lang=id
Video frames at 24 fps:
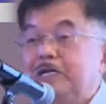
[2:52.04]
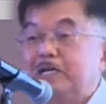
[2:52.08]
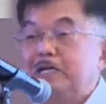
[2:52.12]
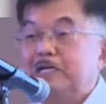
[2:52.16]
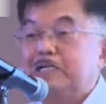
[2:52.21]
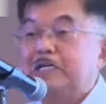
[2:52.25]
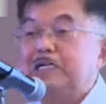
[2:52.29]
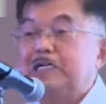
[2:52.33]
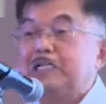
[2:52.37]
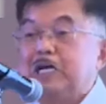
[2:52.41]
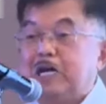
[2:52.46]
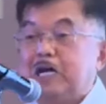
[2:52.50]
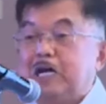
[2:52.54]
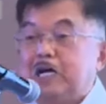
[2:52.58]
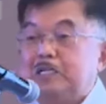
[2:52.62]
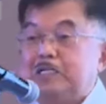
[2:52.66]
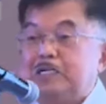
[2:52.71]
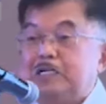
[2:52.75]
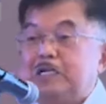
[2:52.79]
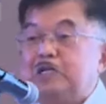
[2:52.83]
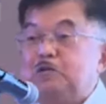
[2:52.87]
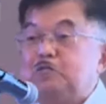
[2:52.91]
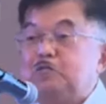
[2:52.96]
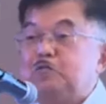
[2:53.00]
yang kita
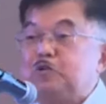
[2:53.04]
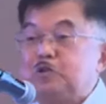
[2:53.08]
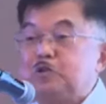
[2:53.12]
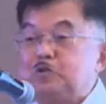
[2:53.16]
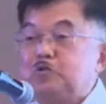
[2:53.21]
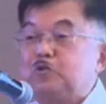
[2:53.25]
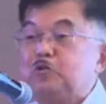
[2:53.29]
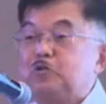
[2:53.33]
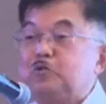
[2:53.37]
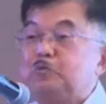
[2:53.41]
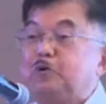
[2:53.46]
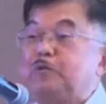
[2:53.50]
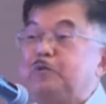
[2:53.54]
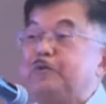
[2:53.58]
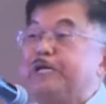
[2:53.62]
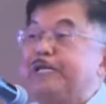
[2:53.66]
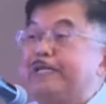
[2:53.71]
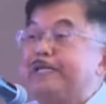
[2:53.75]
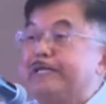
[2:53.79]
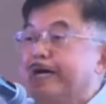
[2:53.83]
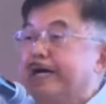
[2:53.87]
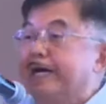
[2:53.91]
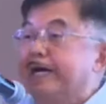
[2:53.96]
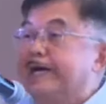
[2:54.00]
jadi untuk
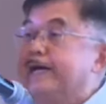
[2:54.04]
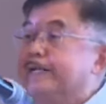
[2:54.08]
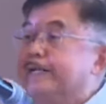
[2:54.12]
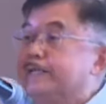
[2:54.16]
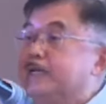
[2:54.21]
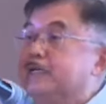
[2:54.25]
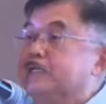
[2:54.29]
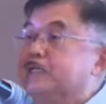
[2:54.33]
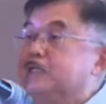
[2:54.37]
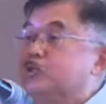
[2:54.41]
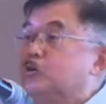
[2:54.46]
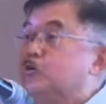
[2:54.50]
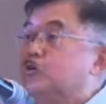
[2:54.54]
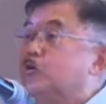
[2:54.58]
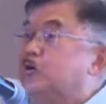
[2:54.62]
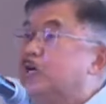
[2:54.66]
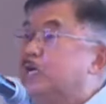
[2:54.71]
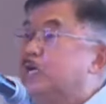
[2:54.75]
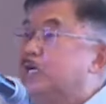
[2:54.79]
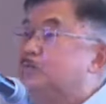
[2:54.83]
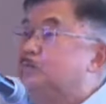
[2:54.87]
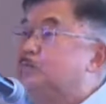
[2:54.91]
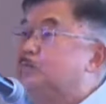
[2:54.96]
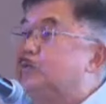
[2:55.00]
pemerintah akan datang
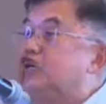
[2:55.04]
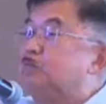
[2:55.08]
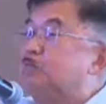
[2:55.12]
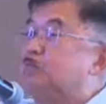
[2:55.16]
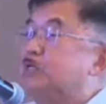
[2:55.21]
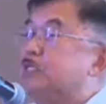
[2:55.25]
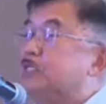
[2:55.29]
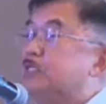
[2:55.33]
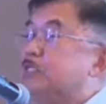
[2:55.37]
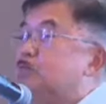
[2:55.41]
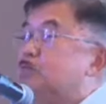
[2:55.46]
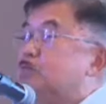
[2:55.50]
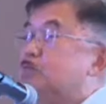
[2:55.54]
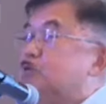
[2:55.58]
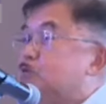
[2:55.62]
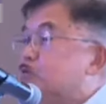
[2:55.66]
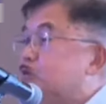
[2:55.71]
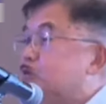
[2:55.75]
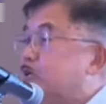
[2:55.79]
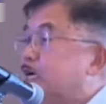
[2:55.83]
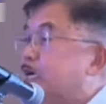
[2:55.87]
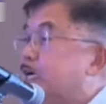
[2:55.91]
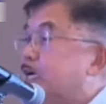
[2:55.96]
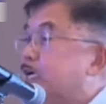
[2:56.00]
tolonglah dipilih menteri
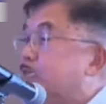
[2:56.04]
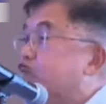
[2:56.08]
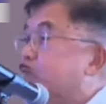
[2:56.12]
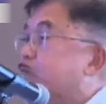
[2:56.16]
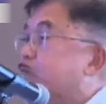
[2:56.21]
betul yang ngerti